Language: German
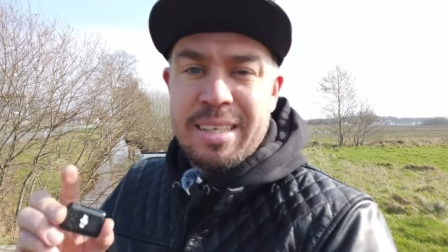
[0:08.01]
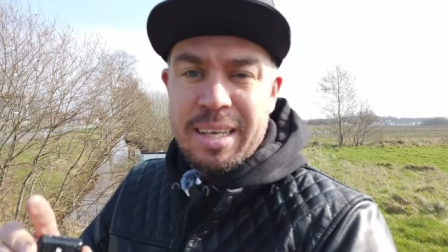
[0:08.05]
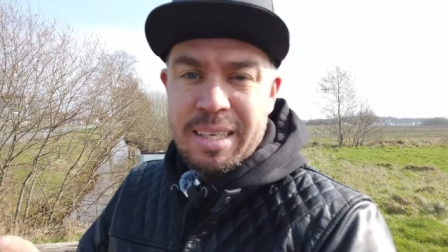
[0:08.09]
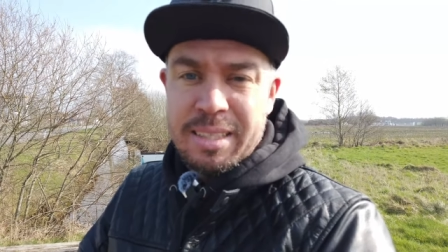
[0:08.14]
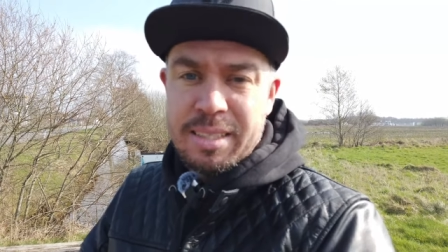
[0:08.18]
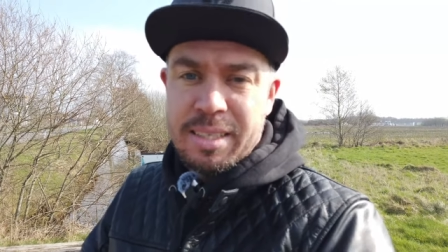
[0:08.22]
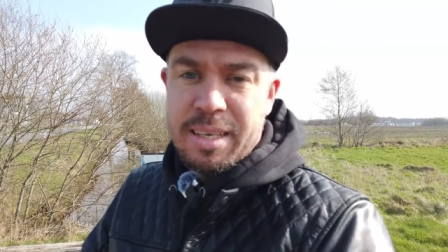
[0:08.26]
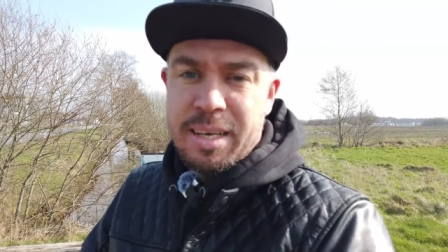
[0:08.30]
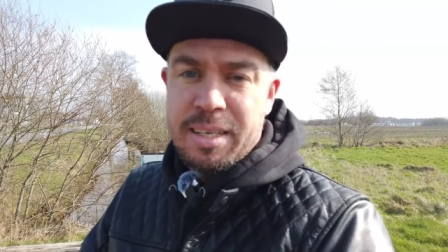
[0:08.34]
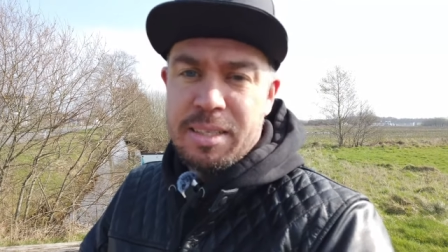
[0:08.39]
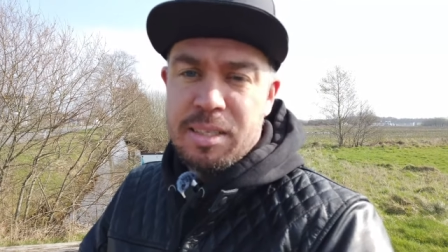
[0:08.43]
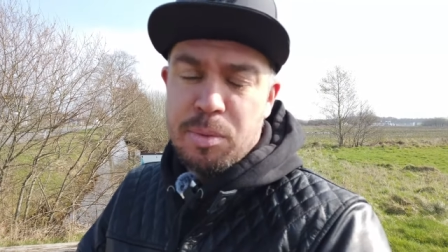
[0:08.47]

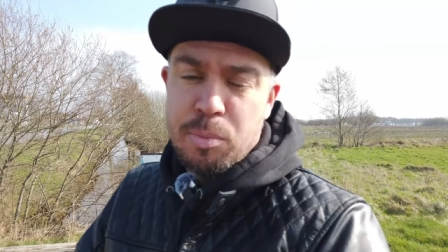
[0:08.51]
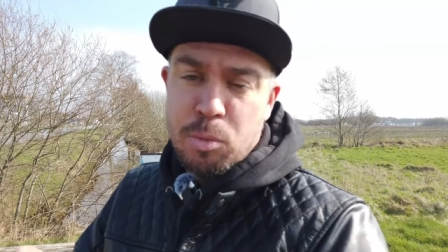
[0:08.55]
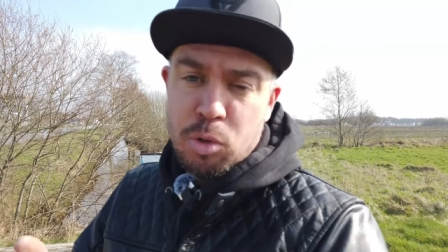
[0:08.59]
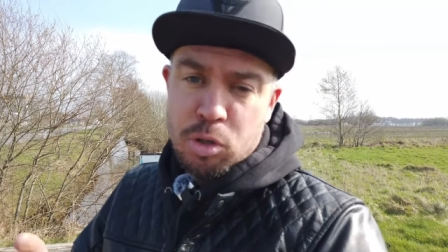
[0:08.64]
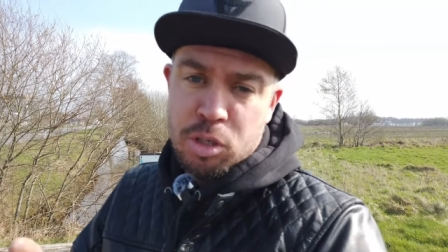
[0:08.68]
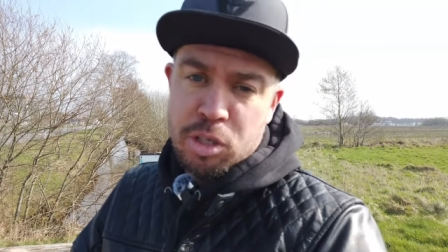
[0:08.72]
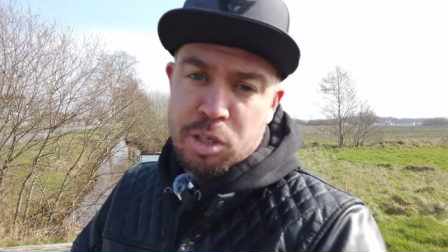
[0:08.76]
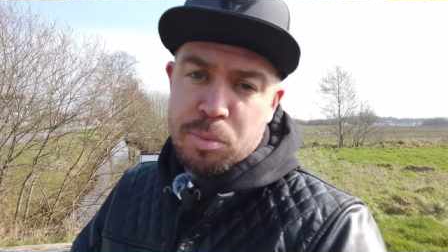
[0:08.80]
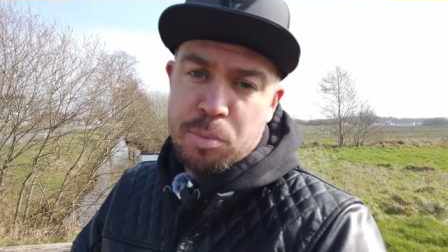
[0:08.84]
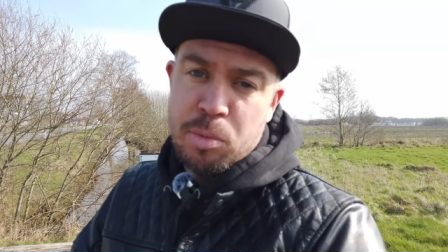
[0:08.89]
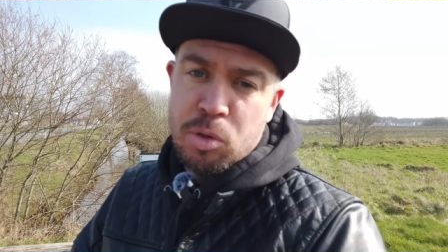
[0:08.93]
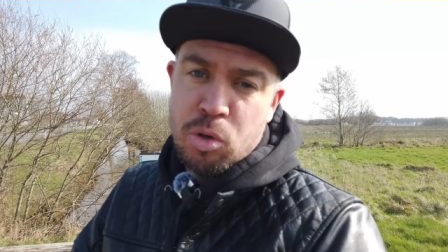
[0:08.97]
Das Ganze
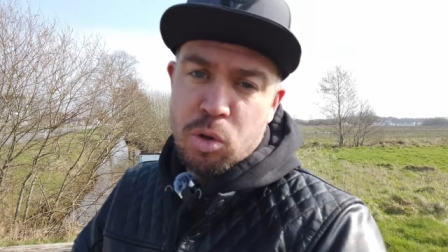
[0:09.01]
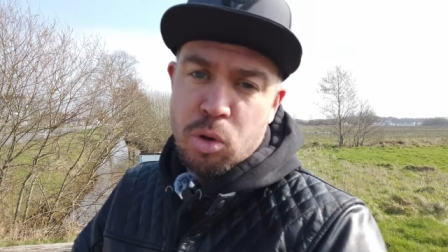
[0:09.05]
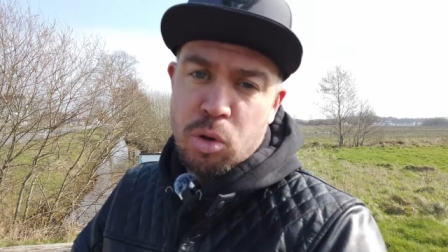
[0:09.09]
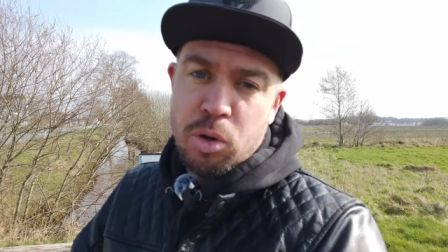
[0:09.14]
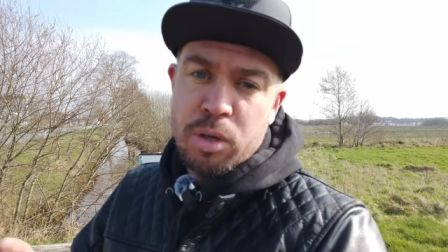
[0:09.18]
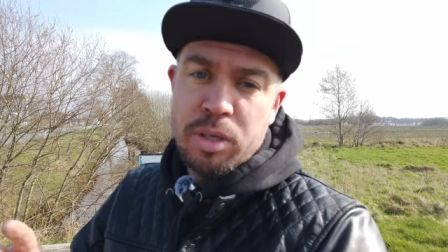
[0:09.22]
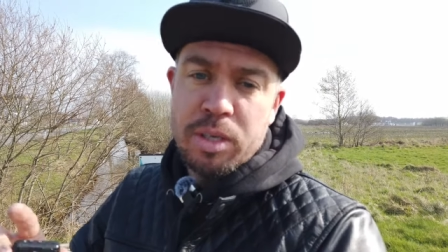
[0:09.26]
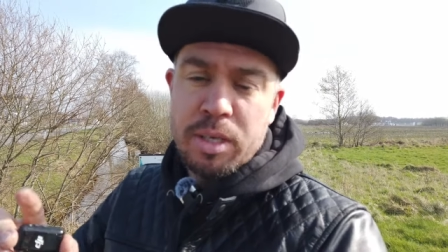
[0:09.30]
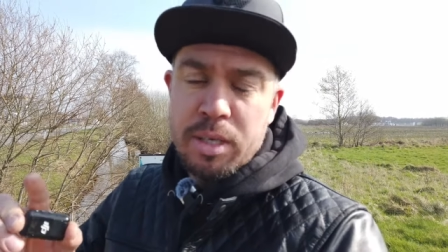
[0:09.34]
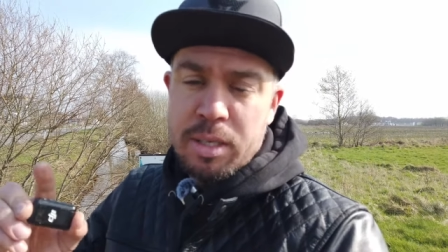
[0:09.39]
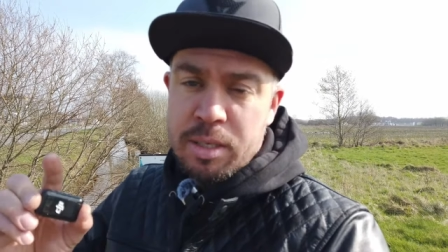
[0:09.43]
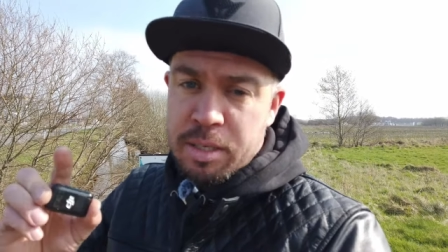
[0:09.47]
möchte ich mit
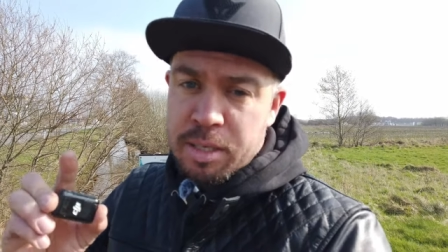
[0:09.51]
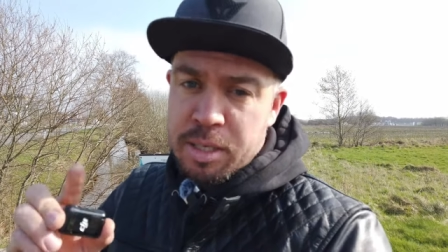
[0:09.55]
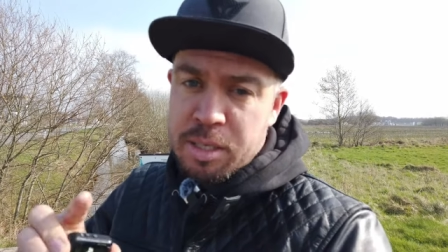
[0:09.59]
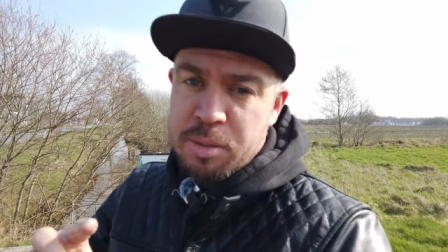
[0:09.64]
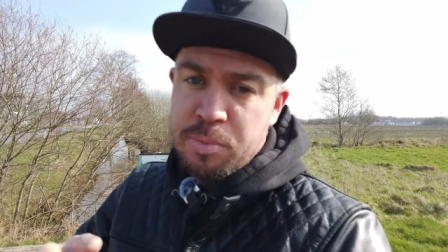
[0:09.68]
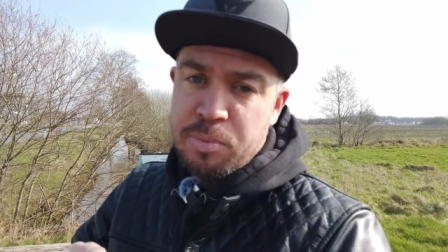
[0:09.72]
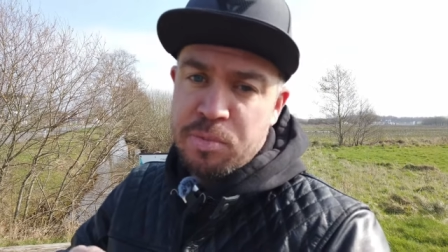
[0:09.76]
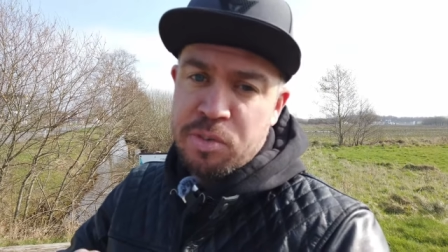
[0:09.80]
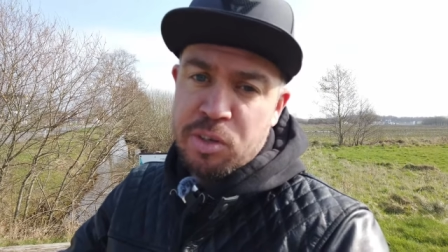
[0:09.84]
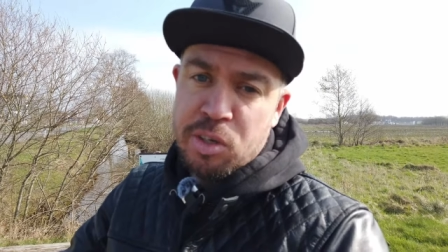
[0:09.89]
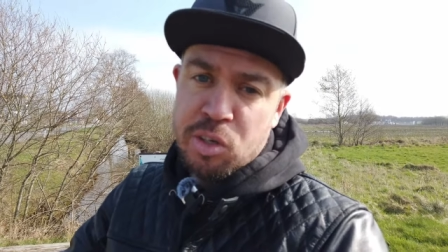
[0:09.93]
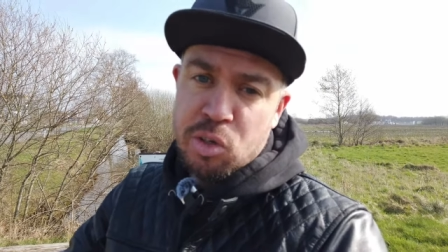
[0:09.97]
euch in
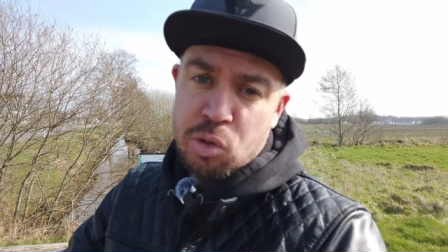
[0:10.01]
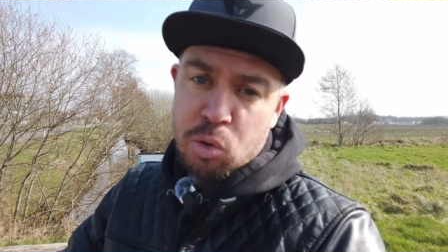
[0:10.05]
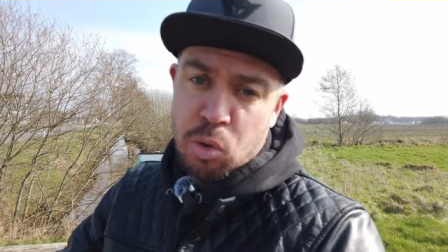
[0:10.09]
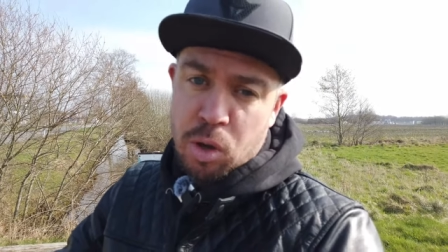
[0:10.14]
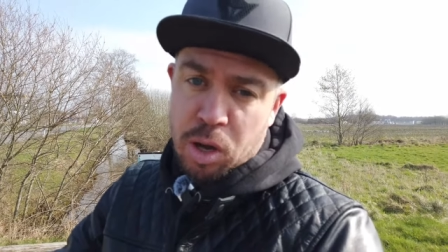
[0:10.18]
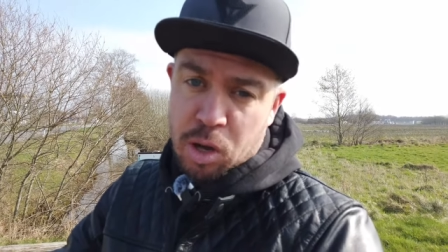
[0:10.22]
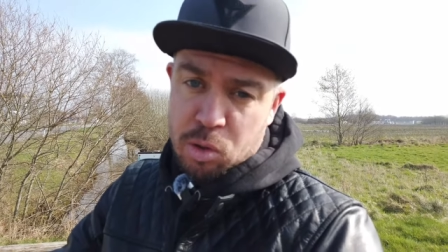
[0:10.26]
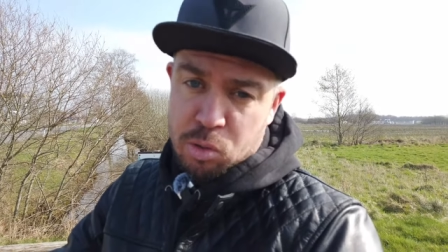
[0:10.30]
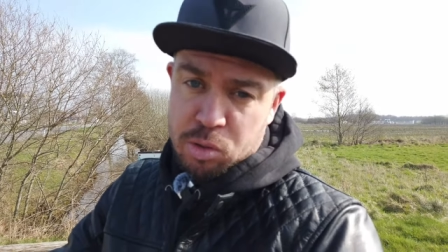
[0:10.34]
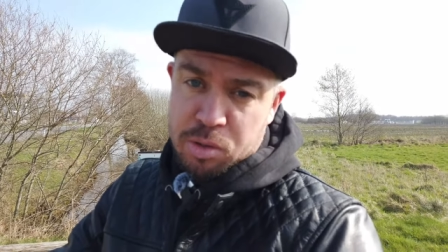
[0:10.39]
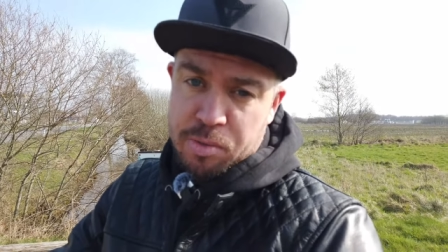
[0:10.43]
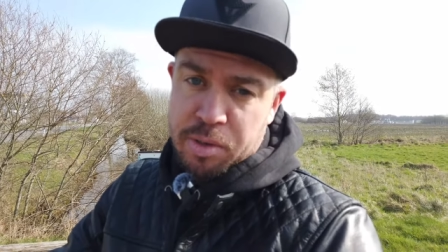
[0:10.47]
diesem
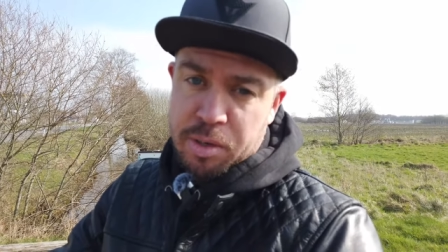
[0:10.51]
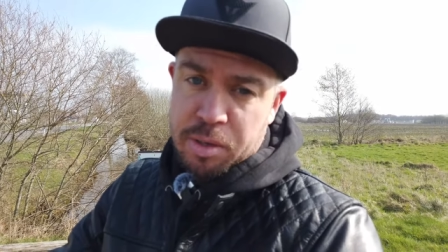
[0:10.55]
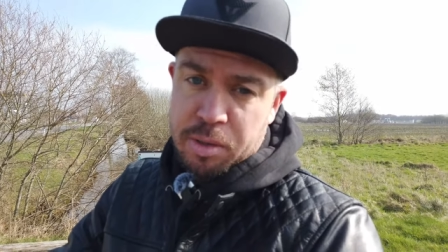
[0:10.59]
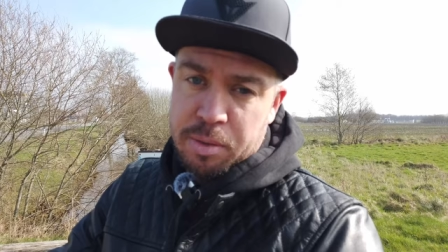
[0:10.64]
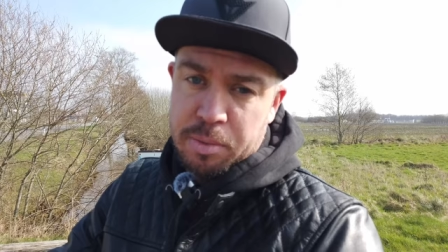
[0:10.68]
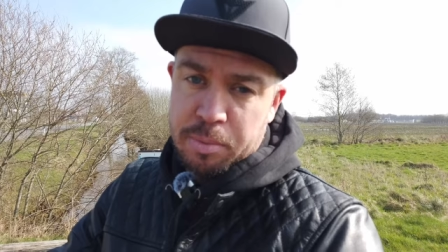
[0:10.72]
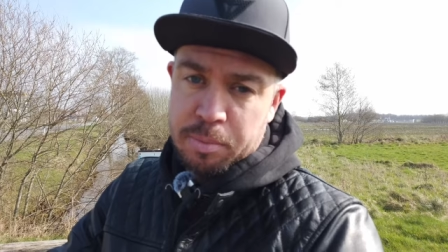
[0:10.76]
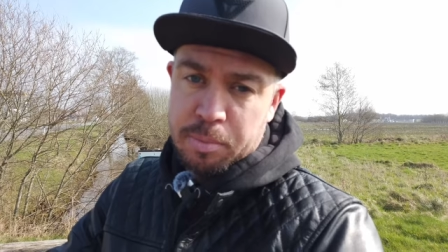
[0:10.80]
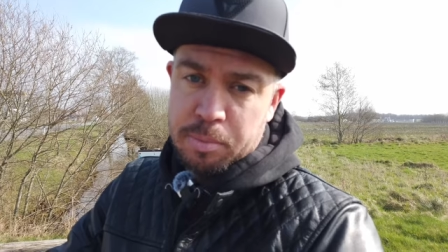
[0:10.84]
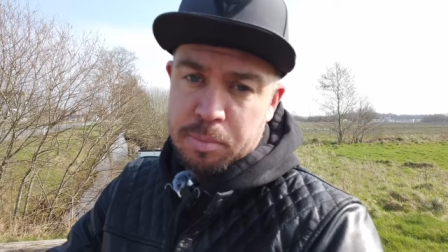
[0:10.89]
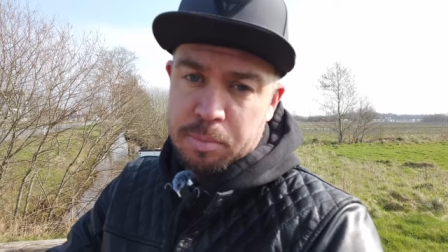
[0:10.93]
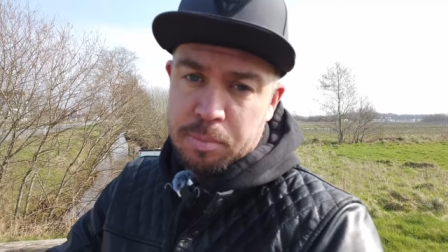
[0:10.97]
Video
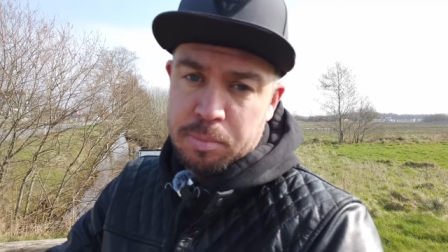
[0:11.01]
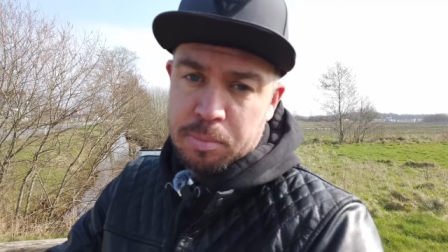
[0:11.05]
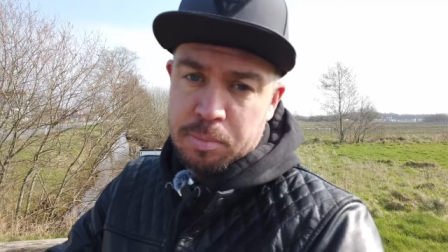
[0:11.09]
rausfinden.